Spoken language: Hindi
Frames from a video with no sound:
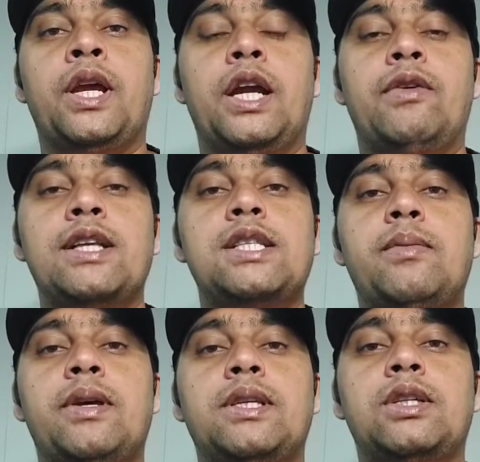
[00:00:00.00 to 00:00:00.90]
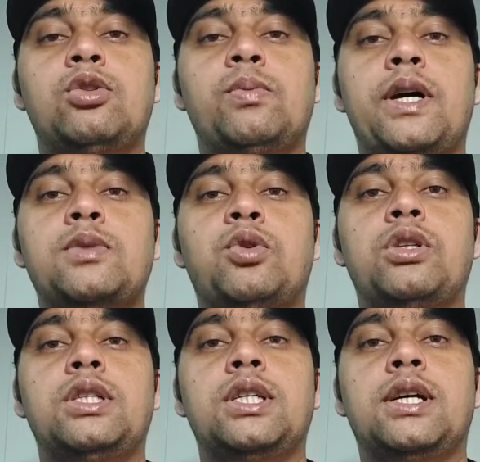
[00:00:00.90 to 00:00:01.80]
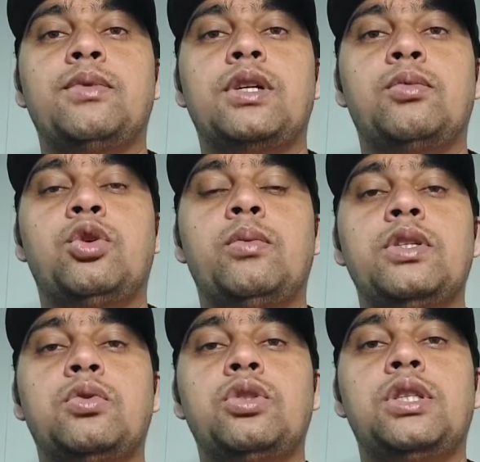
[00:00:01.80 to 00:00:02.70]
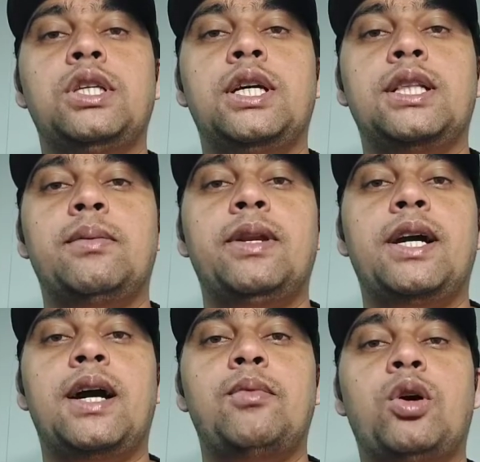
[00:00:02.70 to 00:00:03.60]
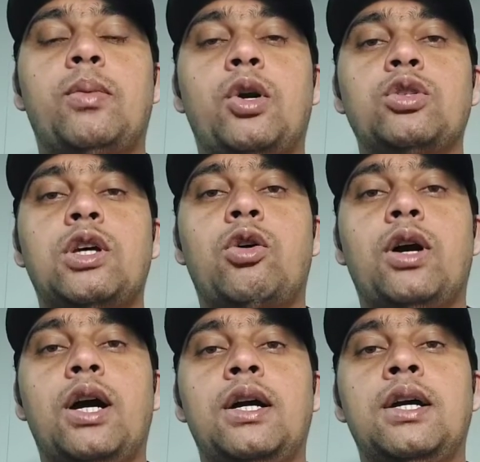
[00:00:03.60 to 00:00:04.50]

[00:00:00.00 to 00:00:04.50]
एडवांस नहीं भेज सकते तो पासपोर्ट दीजिए कम से कम दो में से कुछ दीजिएगा तभी ना काम होगा भरोसा होगा